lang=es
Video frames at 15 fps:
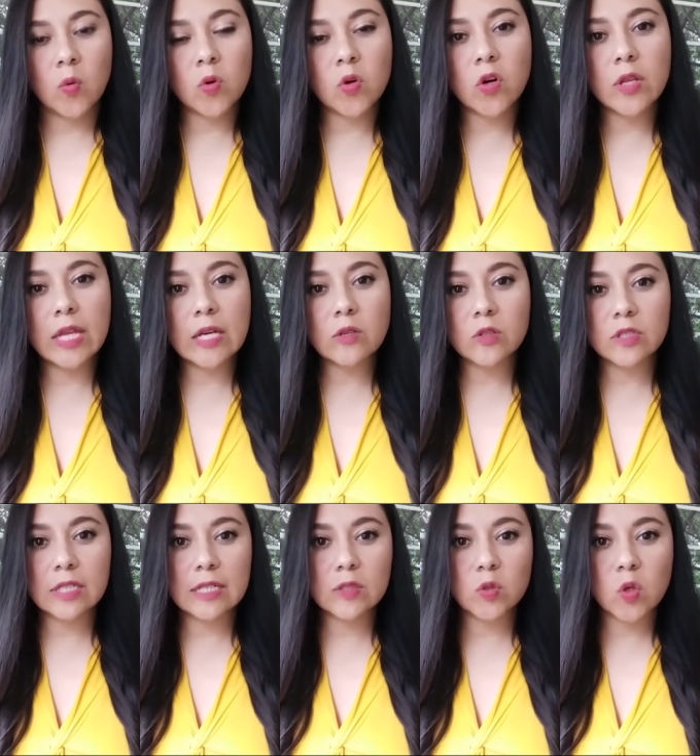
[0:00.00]
Uno de
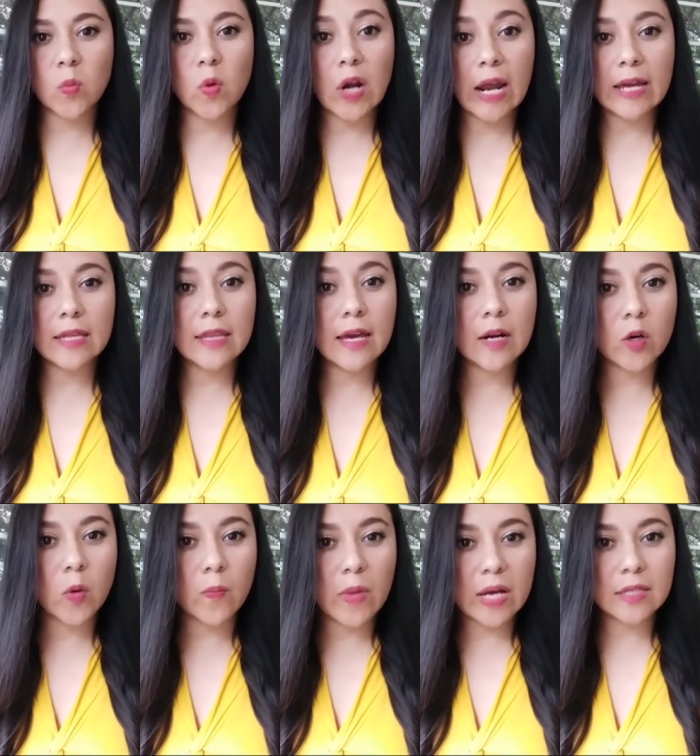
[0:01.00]
ellos es como la idea
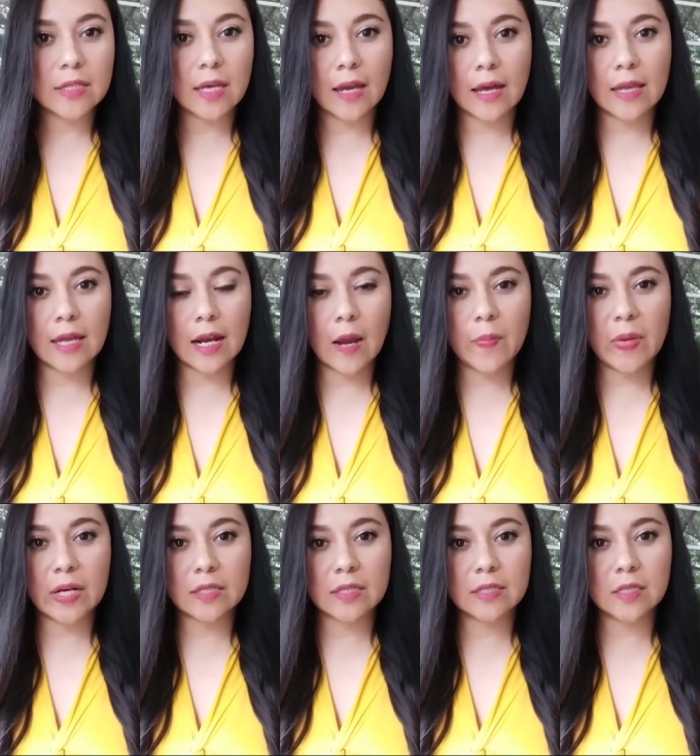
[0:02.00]
romántica de la
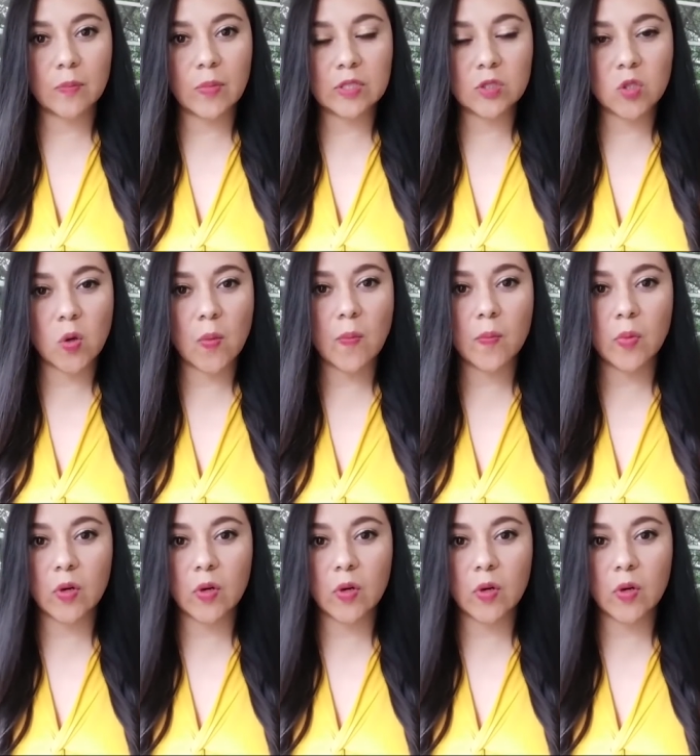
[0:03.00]
participación.